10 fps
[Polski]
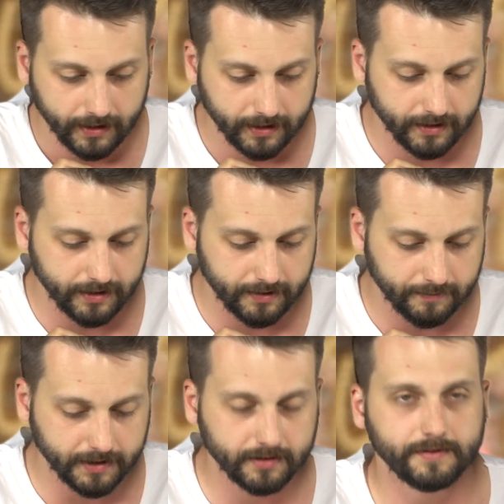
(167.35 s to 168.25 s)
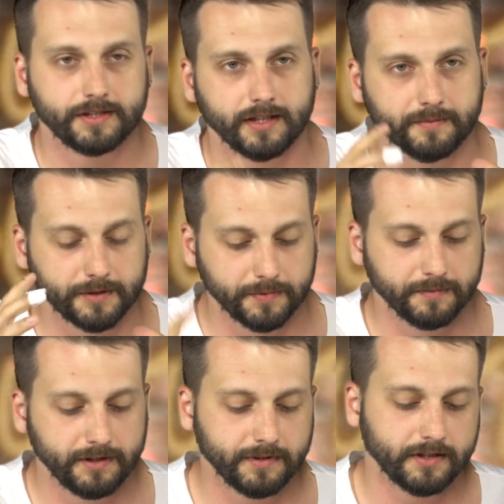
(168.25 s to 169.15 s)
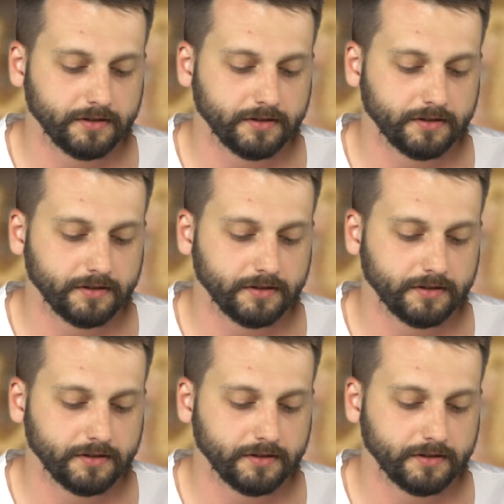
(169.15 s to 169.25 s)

E, mianowicie, przypomnijmy,